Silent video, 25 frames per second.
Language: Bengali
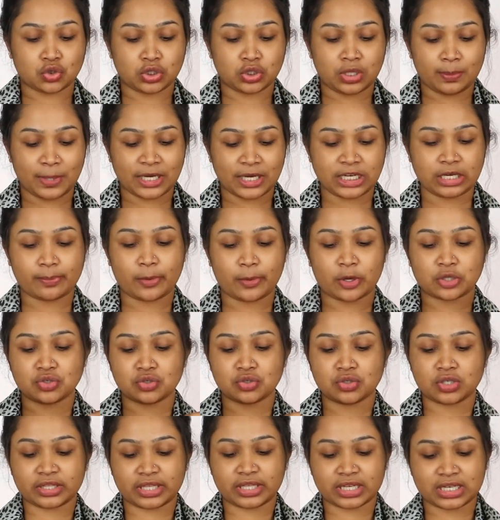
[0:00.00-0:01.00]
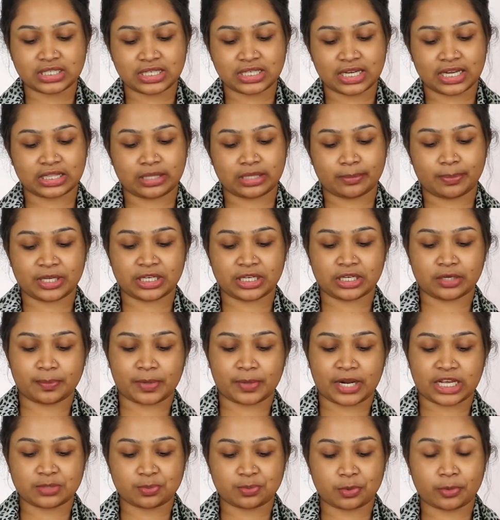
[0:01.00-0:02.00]
যদি পেন্টি পছন্দ থাকে সেক্ষেত্রে পেন্টির
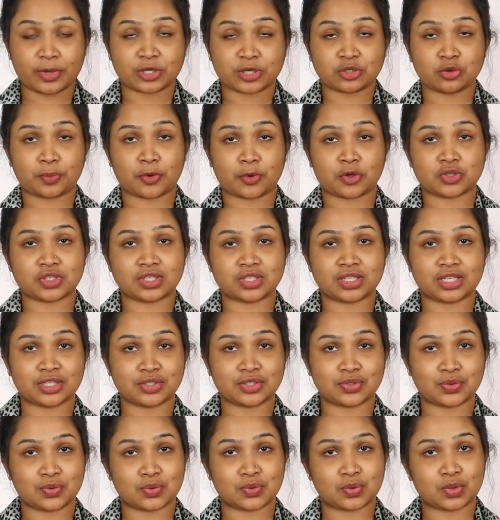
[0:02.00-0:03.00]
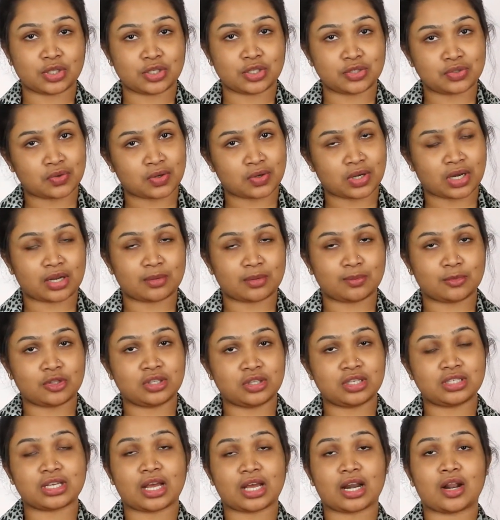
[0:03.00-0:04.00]
প্রাইস পড়বে একশো পঞ্চাশ থেকে শুরু করে তিনশো টাকার
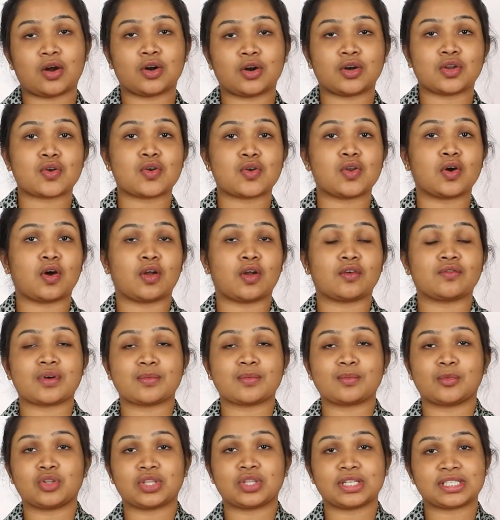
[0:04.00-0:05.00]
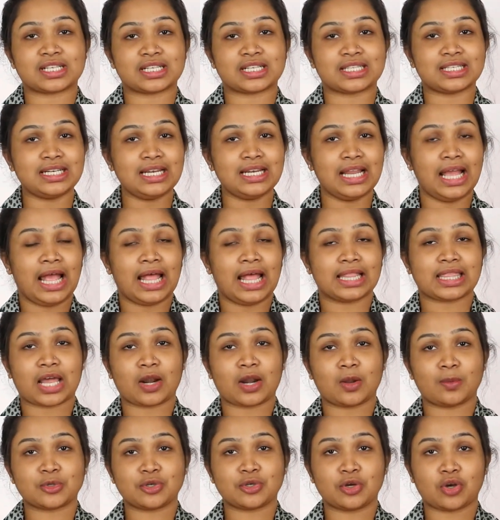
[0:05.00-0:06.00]
মধ্যে যারা অর্ডারগুলো কনফার্ম করতে চাচ্ছেন
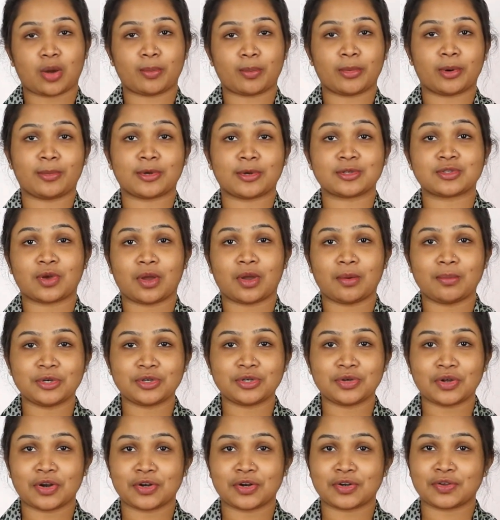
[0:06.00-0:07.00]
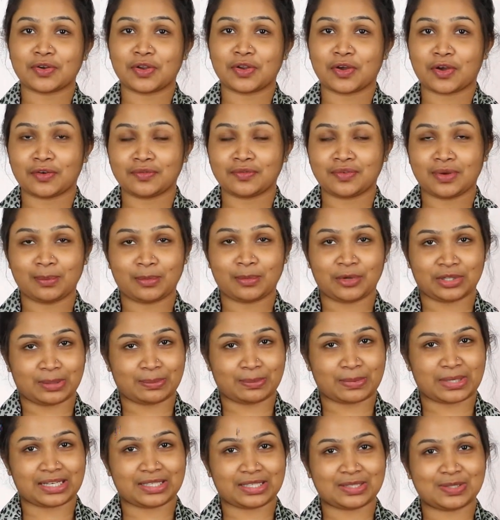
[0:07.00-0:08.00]
তারা অবশ্যই কমেন্ট বক্সে কমেন্ট করে অর্ডারগুলো কনফার্ম
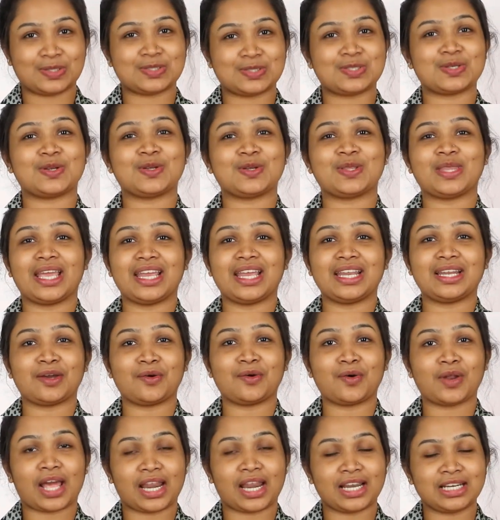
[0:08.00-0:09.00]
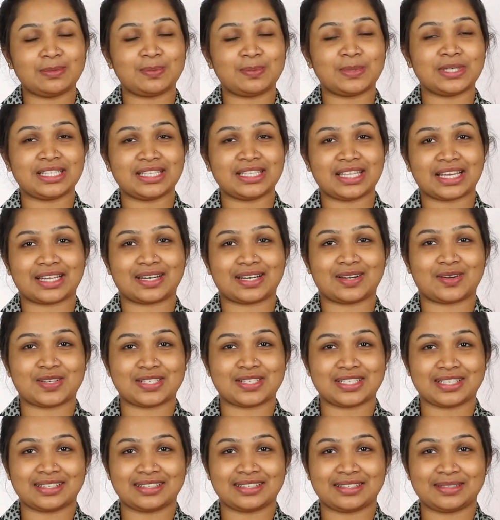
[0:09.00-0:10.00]
করতে পারেন তো চলুন দেরি না করে আরেকটি পেন্টি দেখে
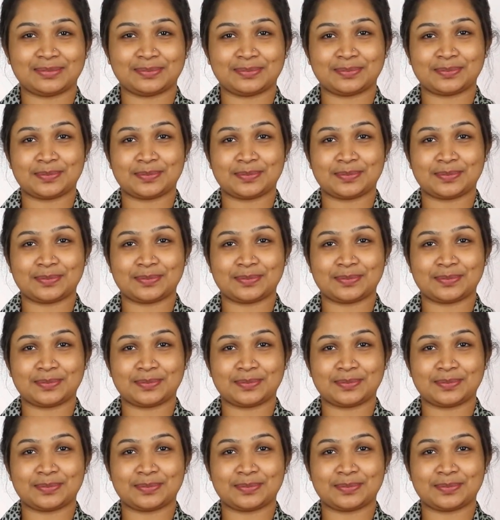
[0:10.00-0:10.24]
নেওয়া যায়